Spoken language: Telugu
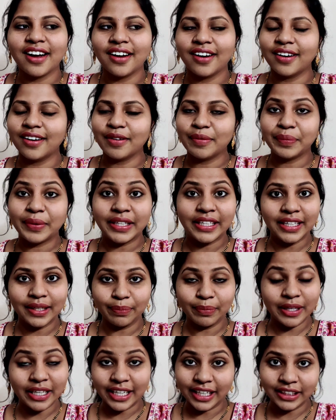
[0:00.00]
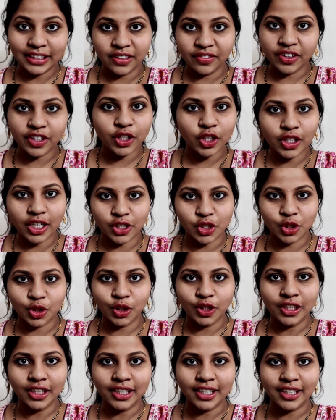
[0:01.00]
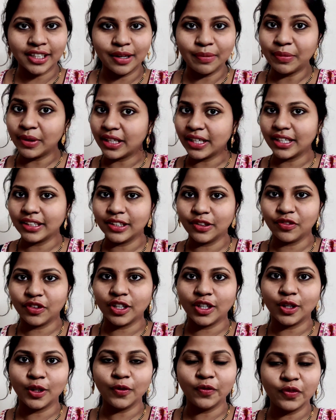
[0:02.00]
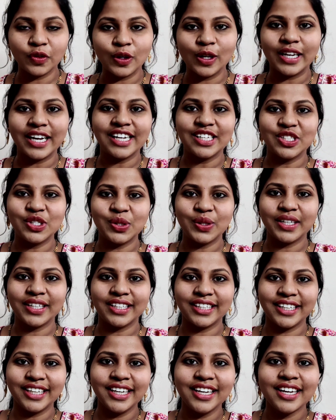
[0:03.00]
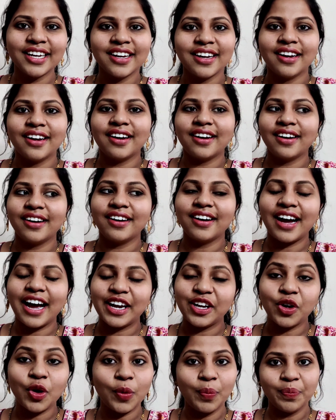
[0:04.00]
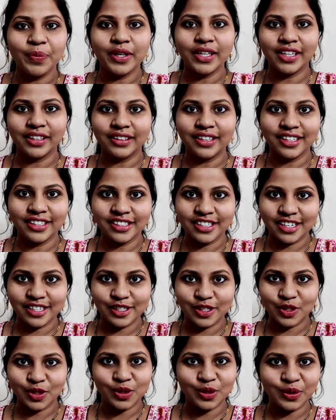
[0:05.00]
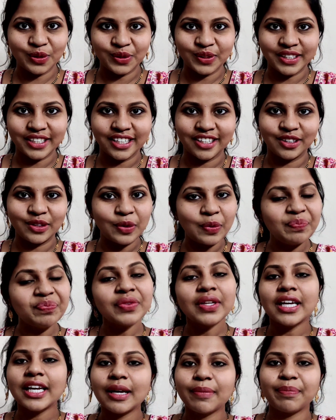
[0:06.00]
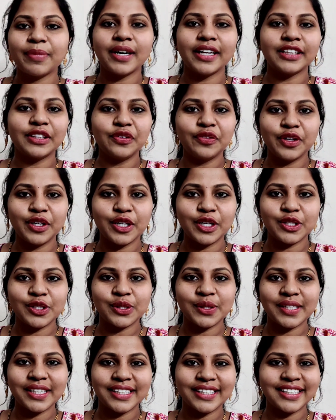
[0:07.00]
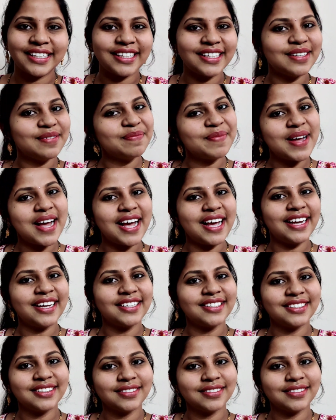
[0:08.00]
uh, మీరే మీకైతే వీడియో నచ్చుతుంది కదా మీరైతే వీడియోని ఫుల్గా చూడండి ఐ uh, హోప్ మీరైతే ఎంజాయ్ చేస్తూ ఉంటారు ఇప్పుడైతే వీడియో చూడండి బాయ్